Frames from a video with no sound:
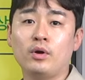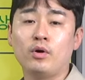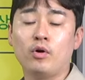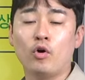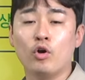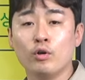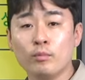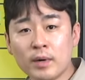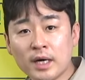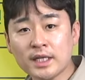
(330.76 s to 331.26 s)

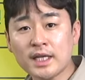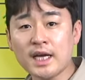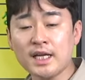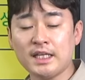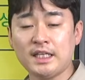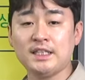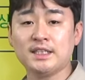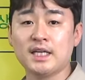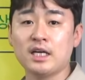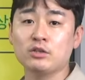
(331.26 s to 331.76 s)
얼마나
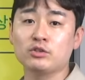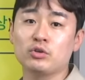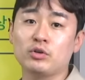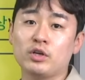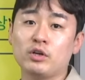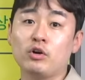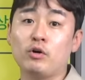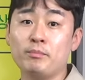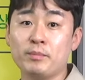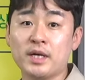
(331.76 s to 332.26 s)

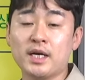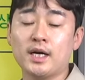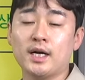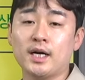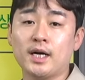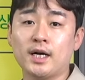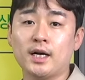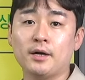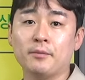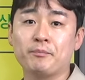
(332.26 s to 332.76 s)
이상적인
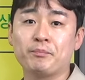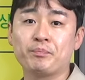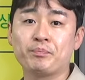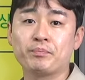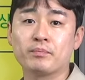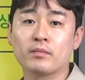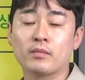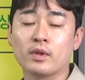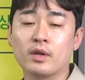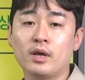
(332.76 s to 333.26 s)
겁니까?
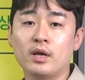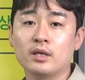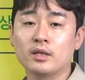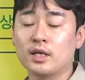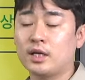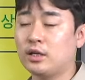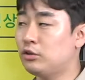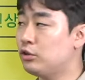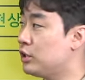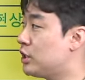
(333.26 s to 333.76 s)

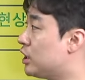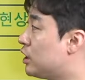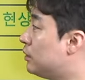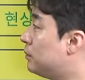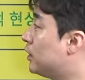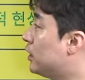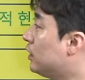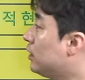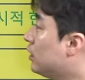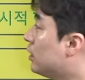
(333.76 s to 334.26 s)
따라서
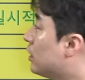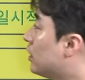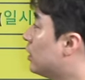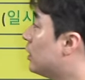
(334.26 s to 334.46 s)
지금은